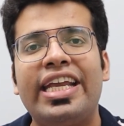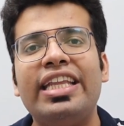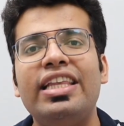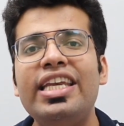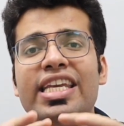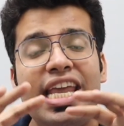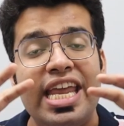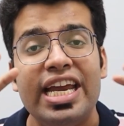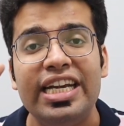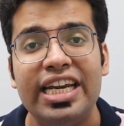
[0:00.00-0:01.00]
कितनी
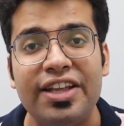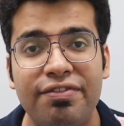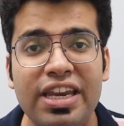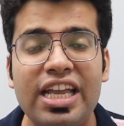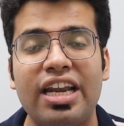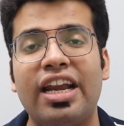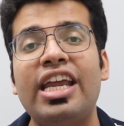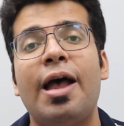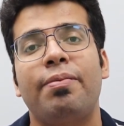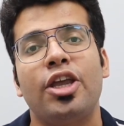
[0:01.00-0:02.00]
एयर डिलीवरी कर रहा
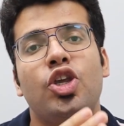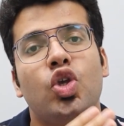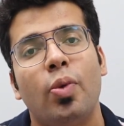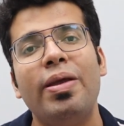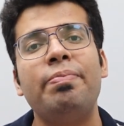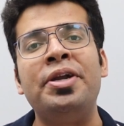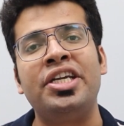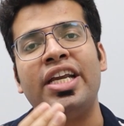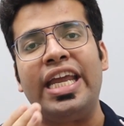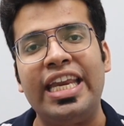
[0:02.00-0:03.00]
है आपके क्यूबिक
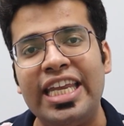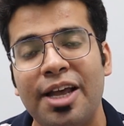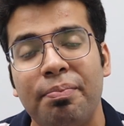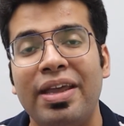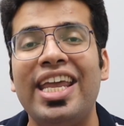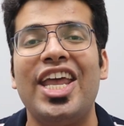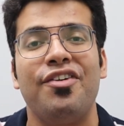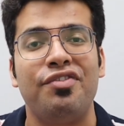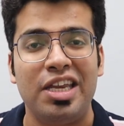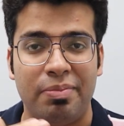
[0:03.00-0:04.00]
मीटर एरिया पे
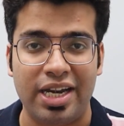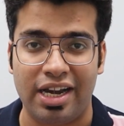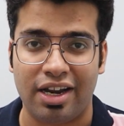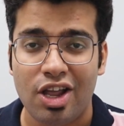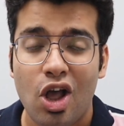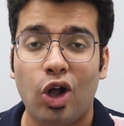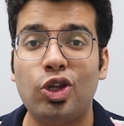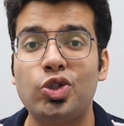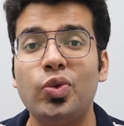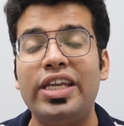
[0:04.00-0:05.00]
एवरी मिनट और
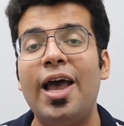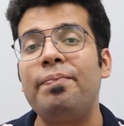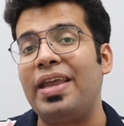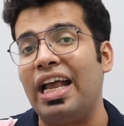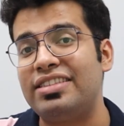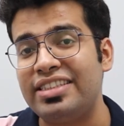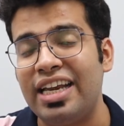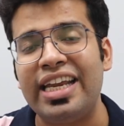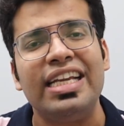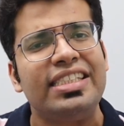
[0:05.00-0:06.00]
दोस्तों ये आप कैसे
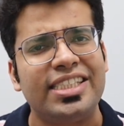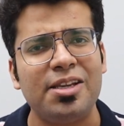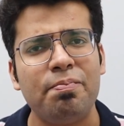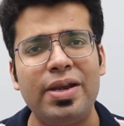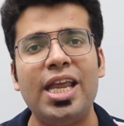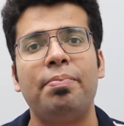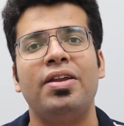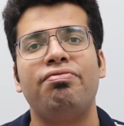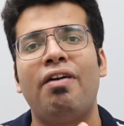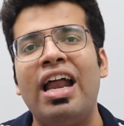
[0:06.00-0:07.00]
जानेंगे सिंपली
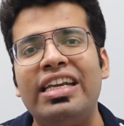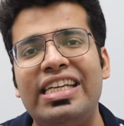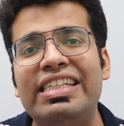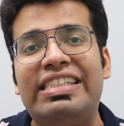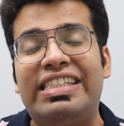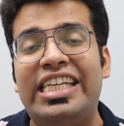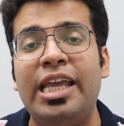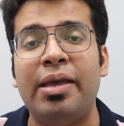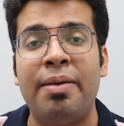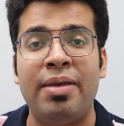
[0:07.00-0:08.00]
अपने फैन की सी
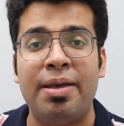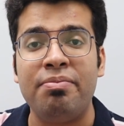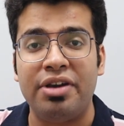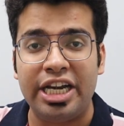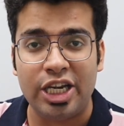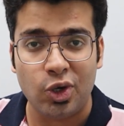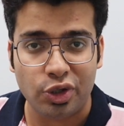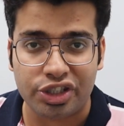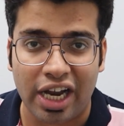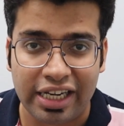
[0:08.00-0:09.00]
एम एम रेटिंग
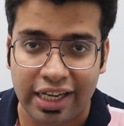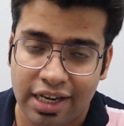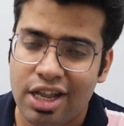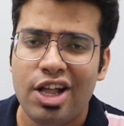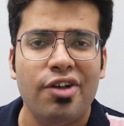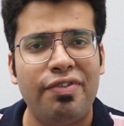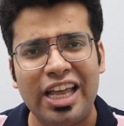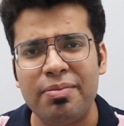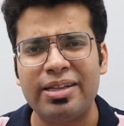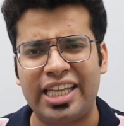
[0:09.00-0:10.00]
को जानकर
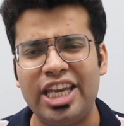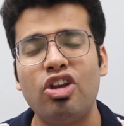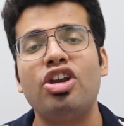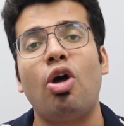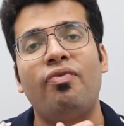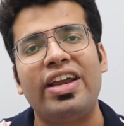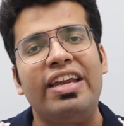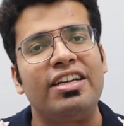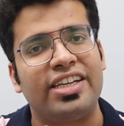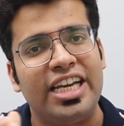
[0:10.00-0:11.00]
फिक्र मत करिए क्योंकि टॉप फाइव
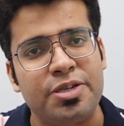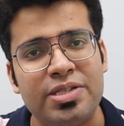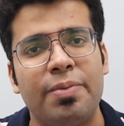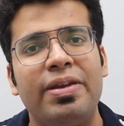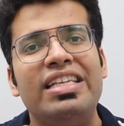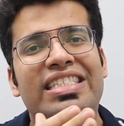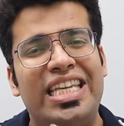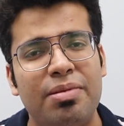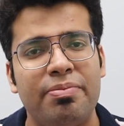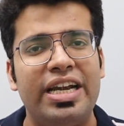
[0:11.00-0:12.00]
की रेस्ट की लिस्ट में सबकी
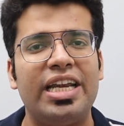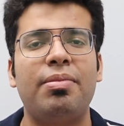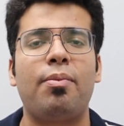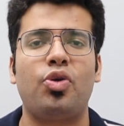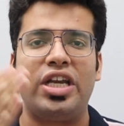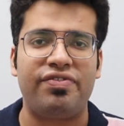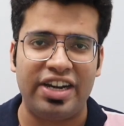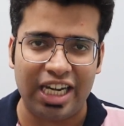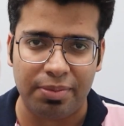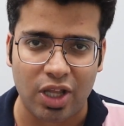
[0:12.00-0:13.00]
सी एम एम रेटिंग मैं आपको
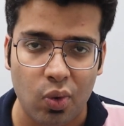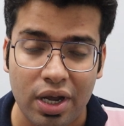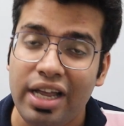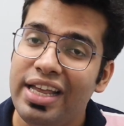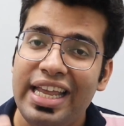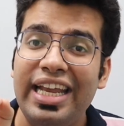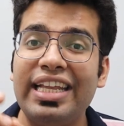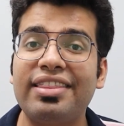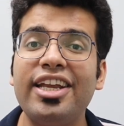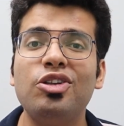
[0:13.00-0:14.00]
डेफिनेटली बताऊंगा
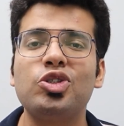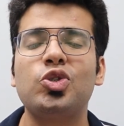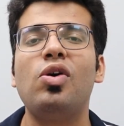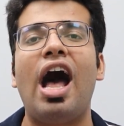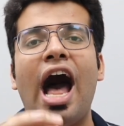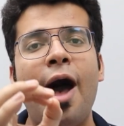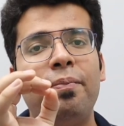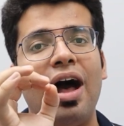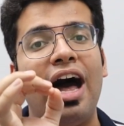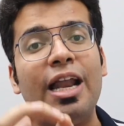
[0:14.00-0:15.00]
इतना ही दोस्तों
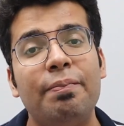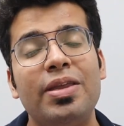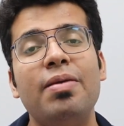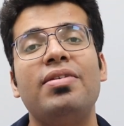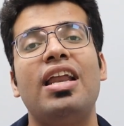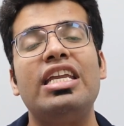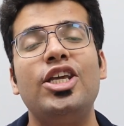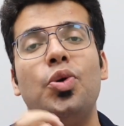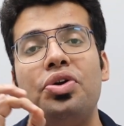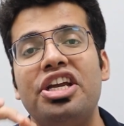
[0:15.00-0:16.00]
आप आरपीएम यानी
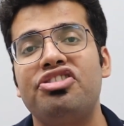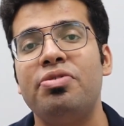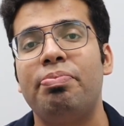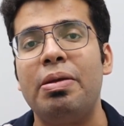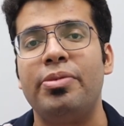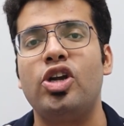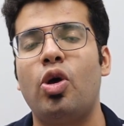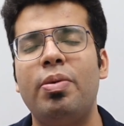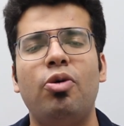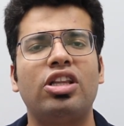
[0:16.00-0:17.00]
कि रोटेशन पर मिनट
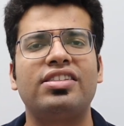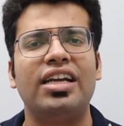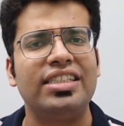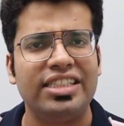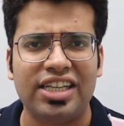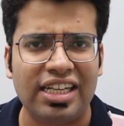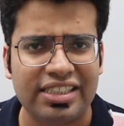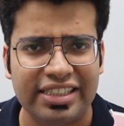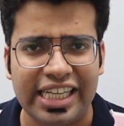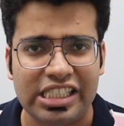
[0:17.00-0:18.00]
को भी बहुत आसानी से जान
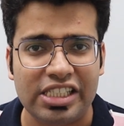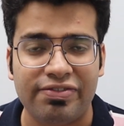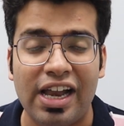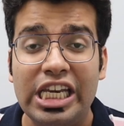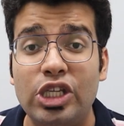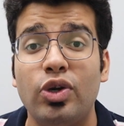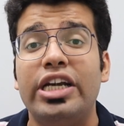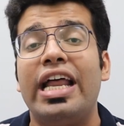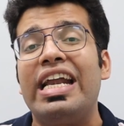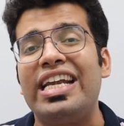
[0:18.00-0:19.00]
सकते हैं किसी फैन की और
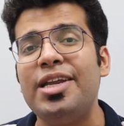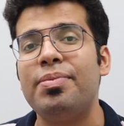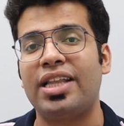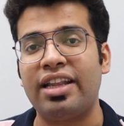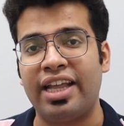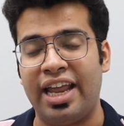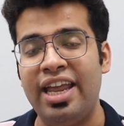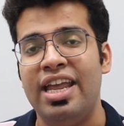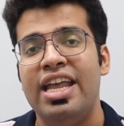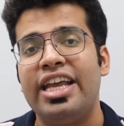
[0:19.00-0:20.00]
डायरेक्टली बताता है
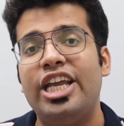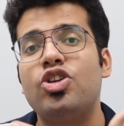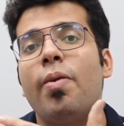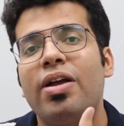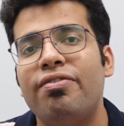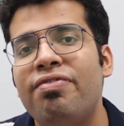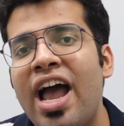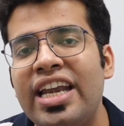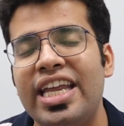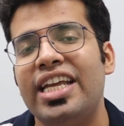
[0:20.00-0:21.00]
कि जो आपका
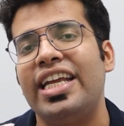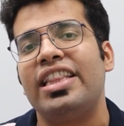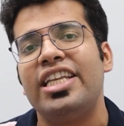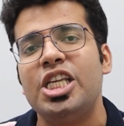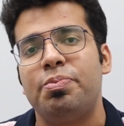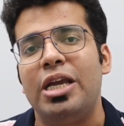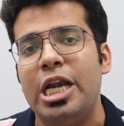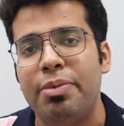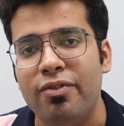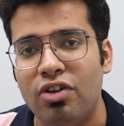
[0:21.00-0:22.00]
फैन है कितनी
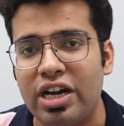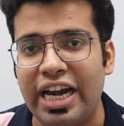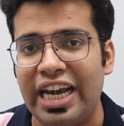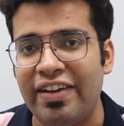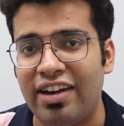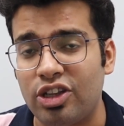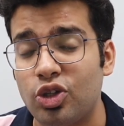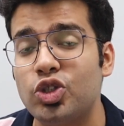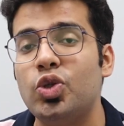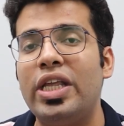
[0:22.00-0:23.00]
स्पीड पे वर्क करने वाला तो
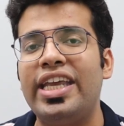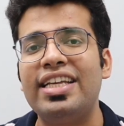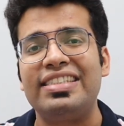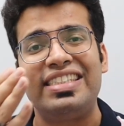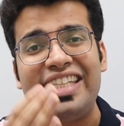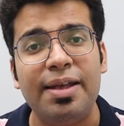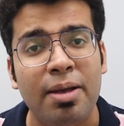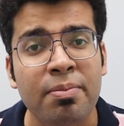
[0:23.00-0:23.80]
दोस्तों देखिए सी एम